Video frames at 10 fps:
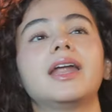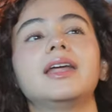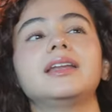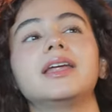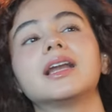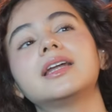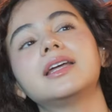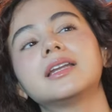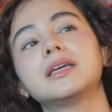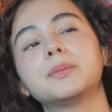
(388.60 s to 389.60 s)
ada ide lah
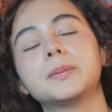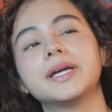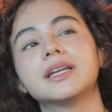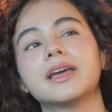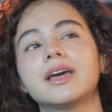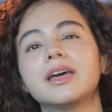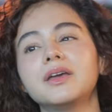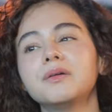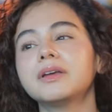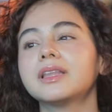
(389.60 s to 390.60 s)
dari pemain kayak eh
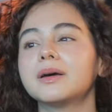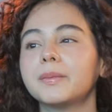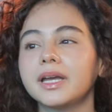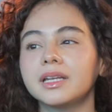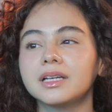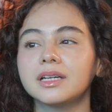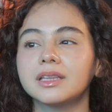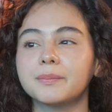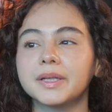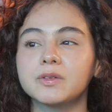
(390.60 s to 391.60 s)
yuk kita main ke
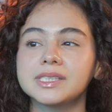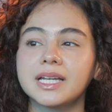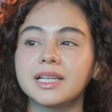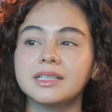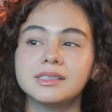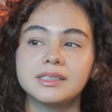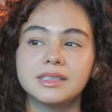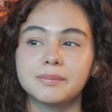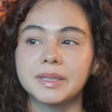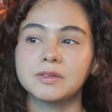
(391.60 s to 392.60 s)
tempat wisata di
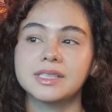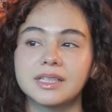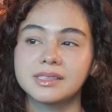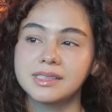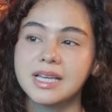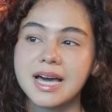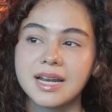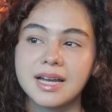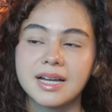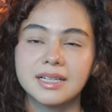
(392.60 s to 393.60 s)
sini tempat wisata
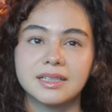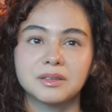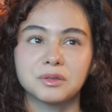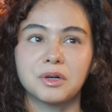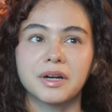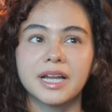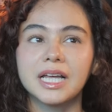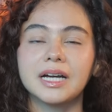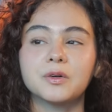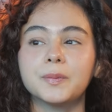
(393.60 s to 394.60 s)
sejarah gitu oke
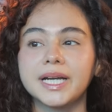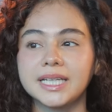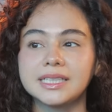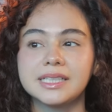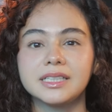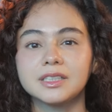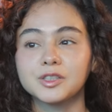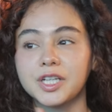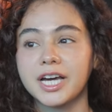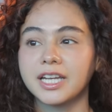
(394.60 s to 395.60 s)
lah aku main jadinya
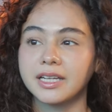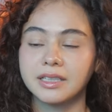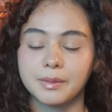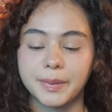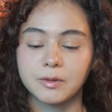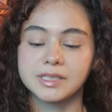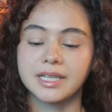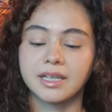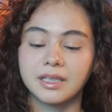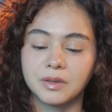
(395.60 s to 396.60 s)
tuh seharian di tempat
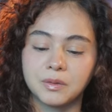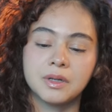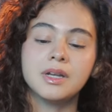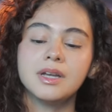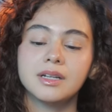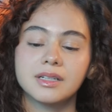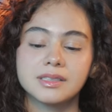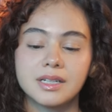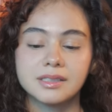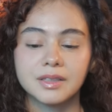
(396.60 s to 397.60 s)
wisata itu nah
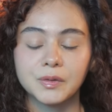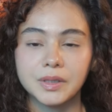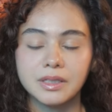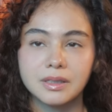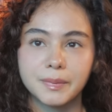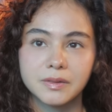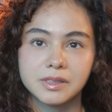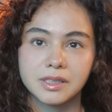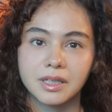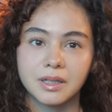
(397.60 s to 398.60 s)
salah satunya di tempat
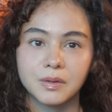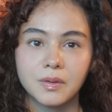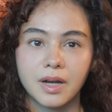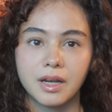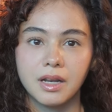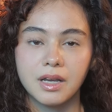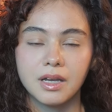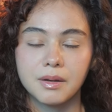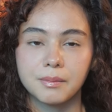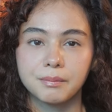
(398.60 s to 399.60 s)
wisata itu
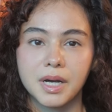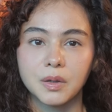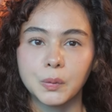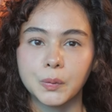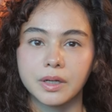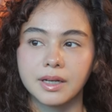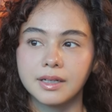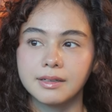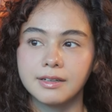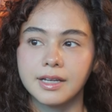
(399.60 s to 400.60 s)
ada
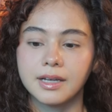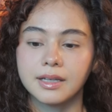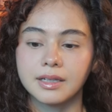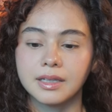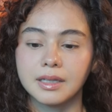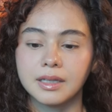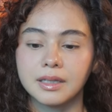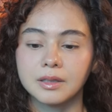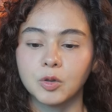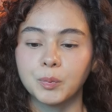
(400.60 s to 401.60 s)
bangunan
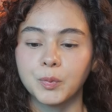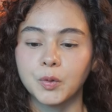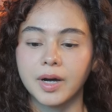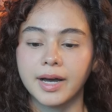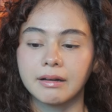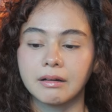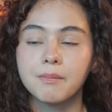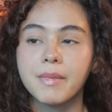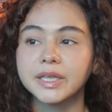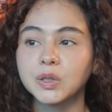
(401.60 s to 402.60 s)
dari tumpukan
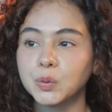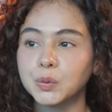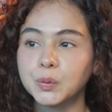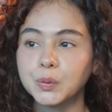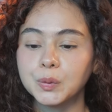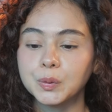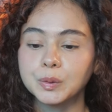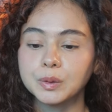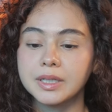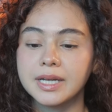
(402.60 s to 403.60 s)
batu
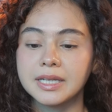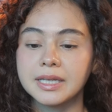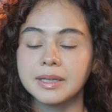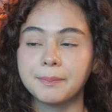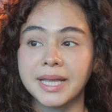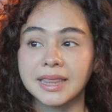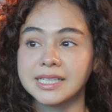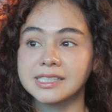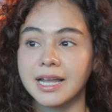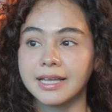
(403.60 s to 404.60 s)
dari
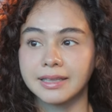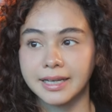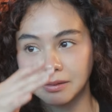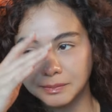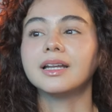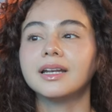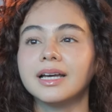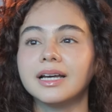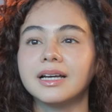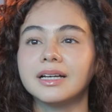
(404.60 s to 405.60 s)
pantai selatan
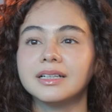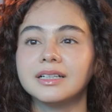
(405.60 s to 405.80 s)
nah